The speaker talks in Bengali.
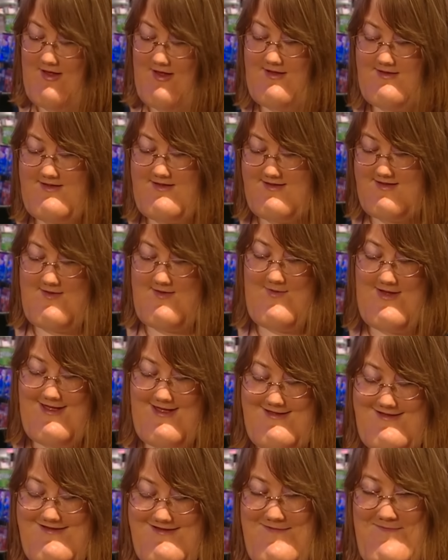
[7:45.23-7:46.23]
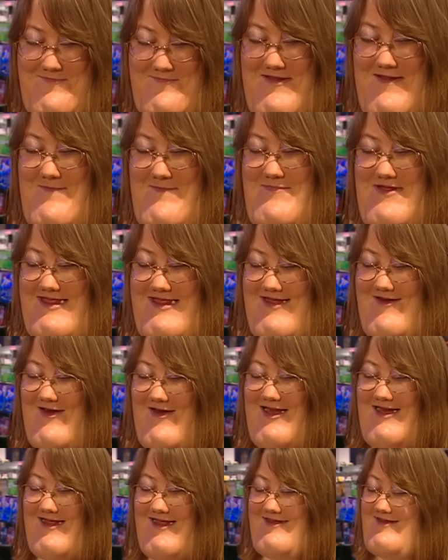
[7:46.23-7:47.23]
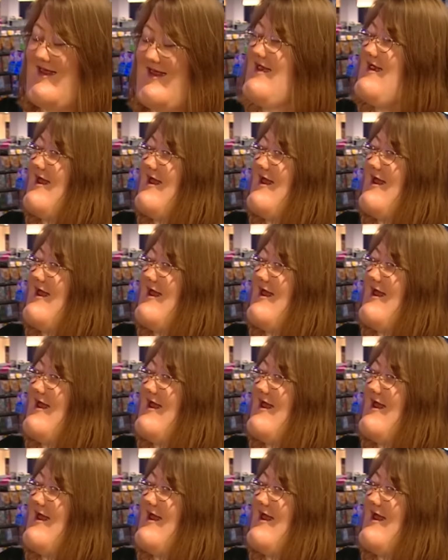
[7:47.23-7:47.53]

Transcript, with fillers: এই মহিলা তার এই সমস্যাকে মেনে নিয়ে